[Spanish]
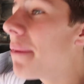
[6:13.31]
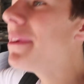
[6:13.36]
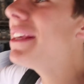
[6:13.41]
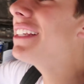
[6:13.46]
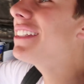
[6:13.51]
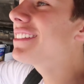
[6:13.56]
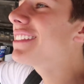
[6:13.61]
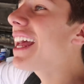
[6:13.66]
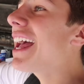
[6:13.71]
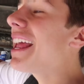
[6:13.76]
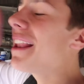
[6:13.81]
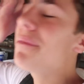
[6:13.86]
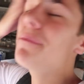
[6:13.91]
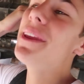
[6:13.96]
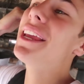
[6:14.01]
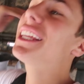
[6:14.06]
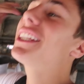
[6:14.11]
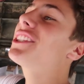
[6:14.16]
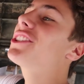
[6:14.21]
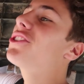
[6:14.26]
La vista, el
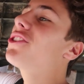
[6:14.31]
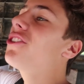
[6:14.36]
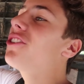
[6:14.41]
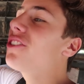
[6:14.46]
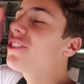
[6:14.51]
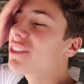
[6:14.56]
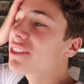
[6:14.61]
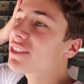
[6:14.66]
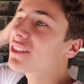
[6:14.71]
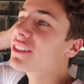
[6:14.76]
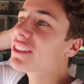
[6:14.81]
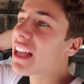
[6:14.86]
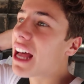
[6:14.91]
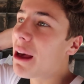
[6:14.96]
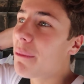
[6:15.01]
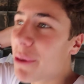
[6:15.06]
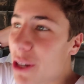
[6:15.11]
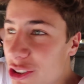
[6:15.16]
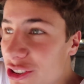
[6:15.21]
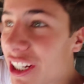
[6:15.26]
viento,
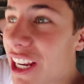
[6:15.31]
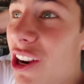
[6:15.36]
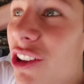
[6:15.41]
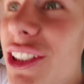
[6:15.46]
a menos de